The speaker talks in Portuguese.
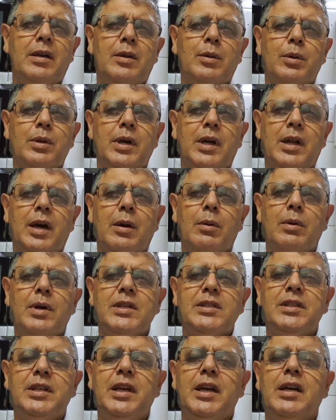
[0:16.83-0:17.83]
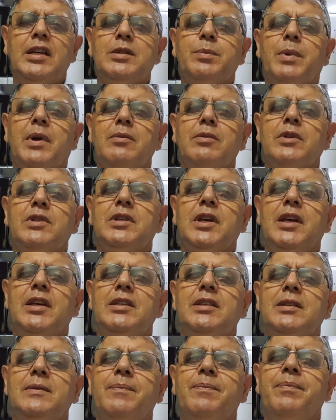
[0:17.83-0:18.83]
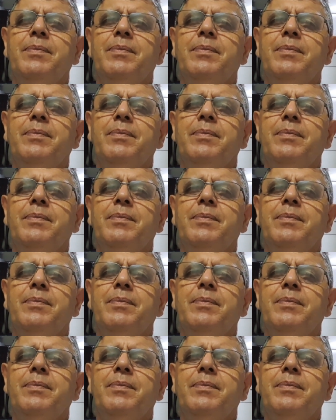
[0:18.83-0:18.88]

tô dando algumas dicas para vocês